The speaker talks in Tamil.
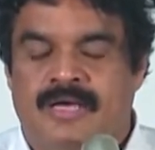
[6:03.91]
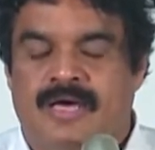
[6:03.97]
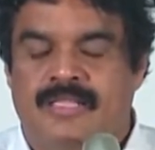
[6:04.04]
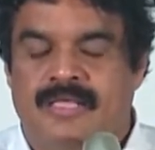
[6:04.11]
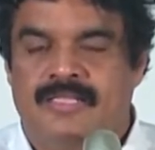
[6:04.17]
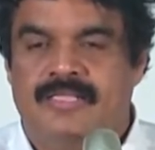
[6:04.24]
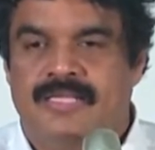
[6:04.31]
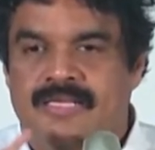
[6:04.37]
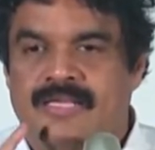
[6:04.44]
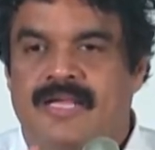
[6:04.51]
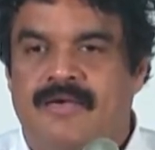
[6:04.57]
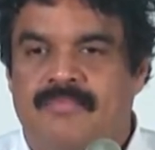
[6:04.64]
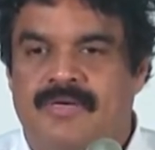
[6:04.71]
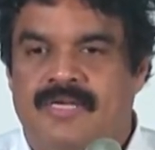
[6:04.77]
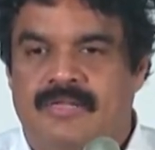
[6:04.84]
அதாவது
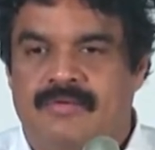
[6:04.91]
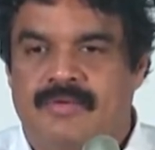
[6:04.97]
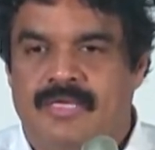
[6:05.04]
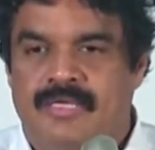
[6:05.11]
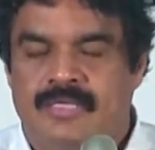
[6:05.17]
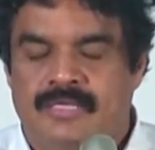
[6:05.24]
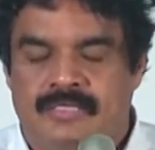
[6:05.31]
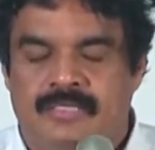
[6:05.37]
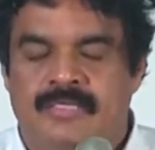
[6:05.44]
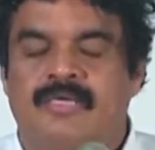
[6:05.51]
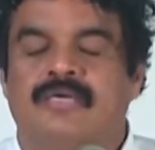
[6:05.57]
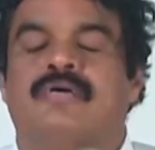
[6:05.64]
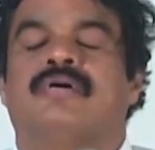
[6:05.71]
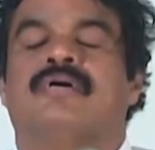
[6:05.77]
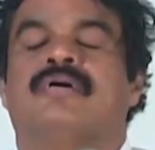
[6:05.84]
இன்ஹேல் பண்ணுறவன்
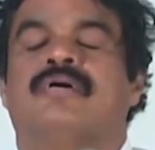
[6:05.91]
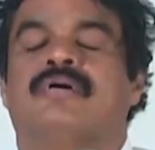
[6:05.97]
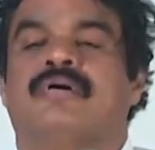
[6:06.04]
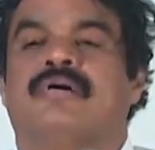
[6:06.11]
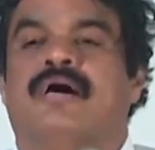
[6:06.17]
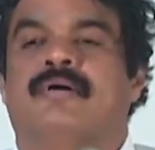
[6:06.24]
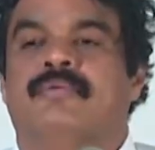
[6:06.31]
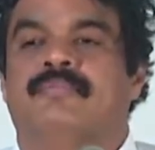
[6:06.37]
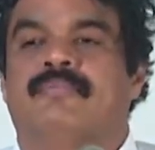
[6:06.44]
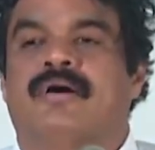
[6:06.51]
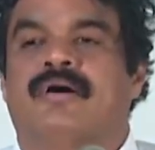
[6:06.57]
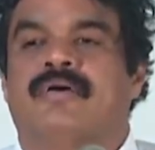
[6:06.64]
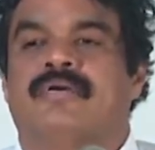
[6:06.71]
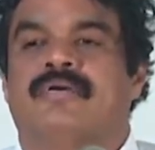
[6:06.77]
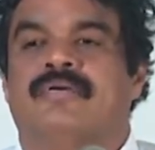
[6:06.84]
அப்படிமா
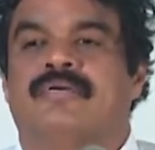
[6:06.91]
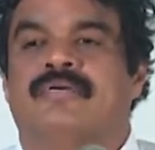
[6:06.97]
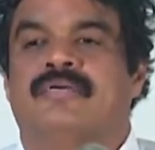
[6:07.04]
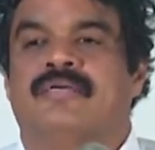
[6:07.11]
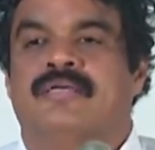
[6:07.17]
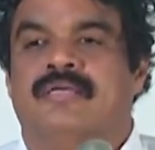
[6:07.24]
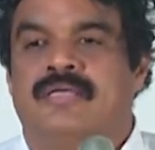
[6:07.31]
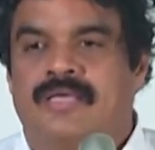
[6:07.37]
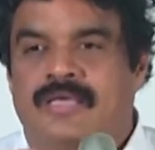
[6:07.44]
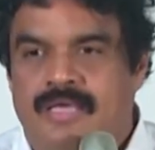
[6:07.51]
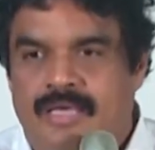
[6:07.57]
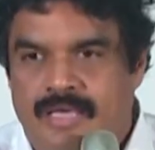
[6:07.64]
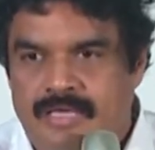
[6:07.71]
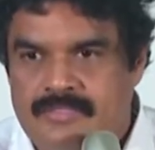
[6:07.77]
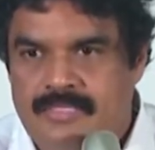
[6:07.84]

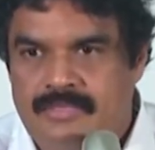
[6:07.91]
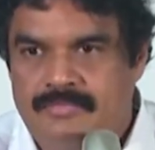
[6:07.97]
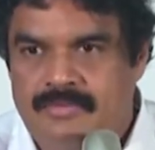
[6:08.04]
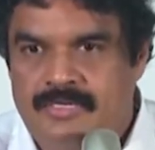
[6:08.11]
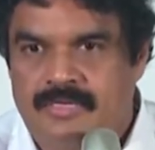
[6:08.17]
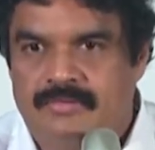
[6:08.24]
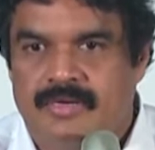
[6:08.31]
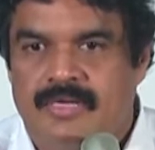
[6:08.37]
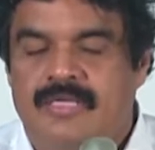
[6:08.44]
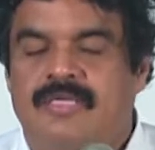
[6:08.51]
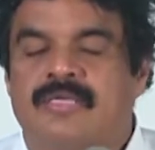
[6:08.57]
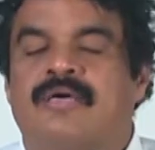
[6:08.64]
எக்ஸல் பண்ணுறவன்ல